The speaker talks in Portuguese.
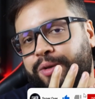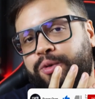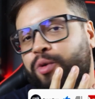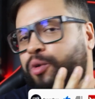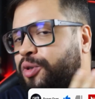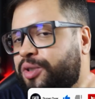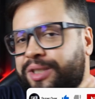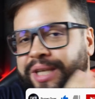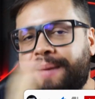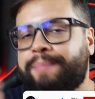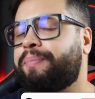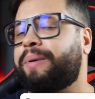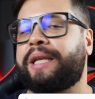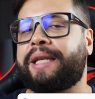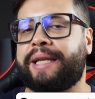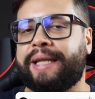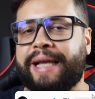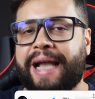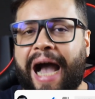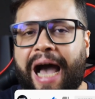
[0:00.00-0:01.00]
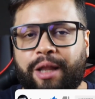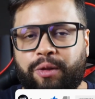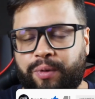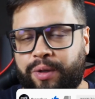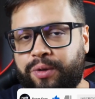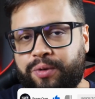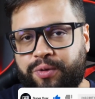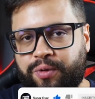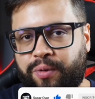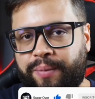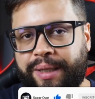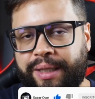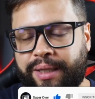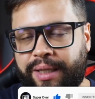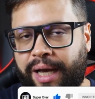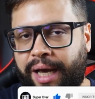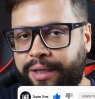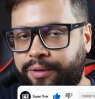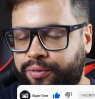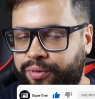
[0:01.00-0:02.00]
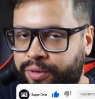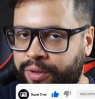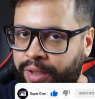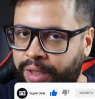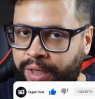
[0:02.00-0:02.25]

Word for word: tô sempre ligado aí nos comentários,